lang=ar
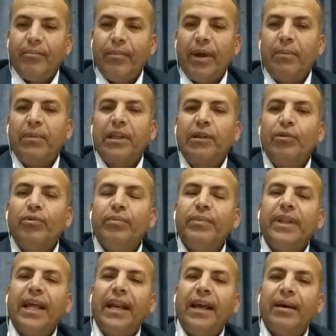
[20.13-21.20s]
ما المطلوب
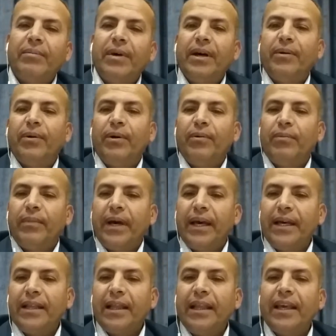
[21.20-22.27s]
من الآباء
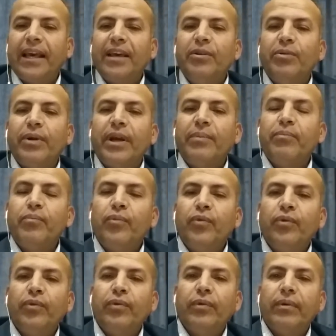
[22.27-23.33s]
والأمهات لكي
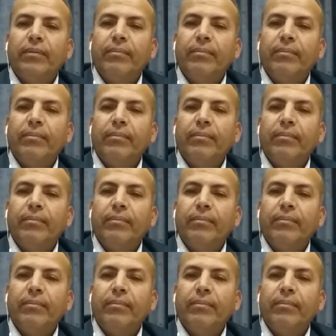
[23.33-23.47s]
ينموا